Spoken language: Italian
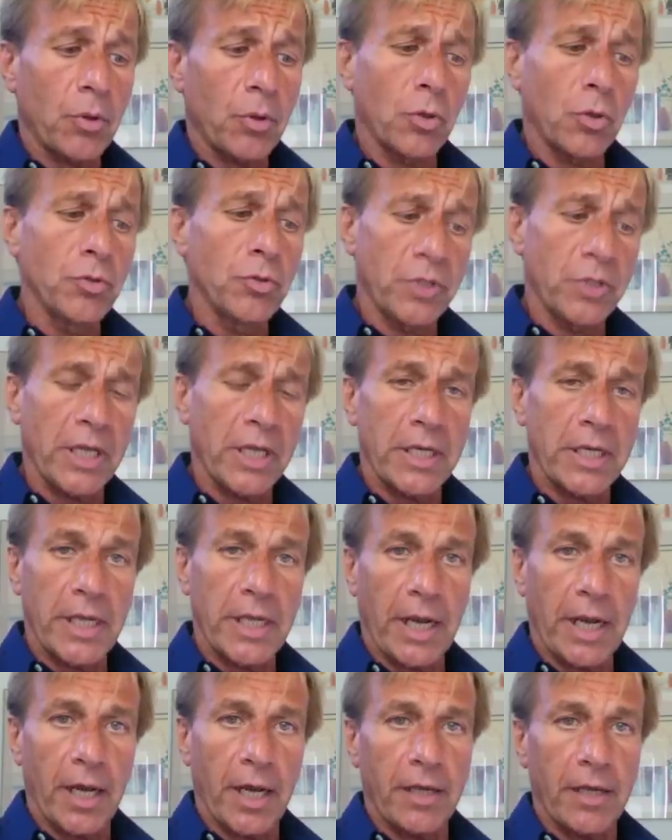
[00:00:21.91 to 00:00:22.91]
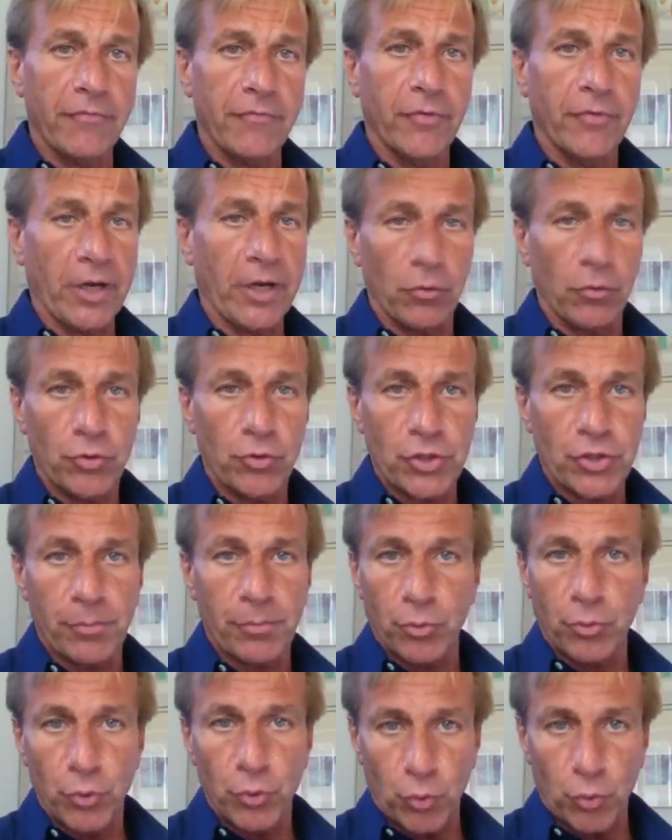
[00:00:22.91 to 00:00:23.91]
con tenera e feroce
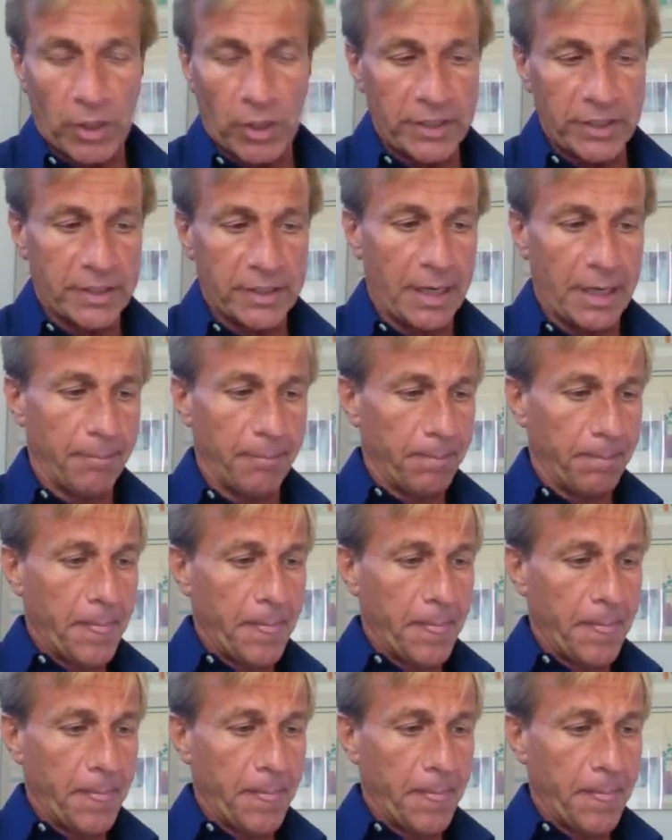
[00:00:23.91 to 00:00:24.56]
puntualità.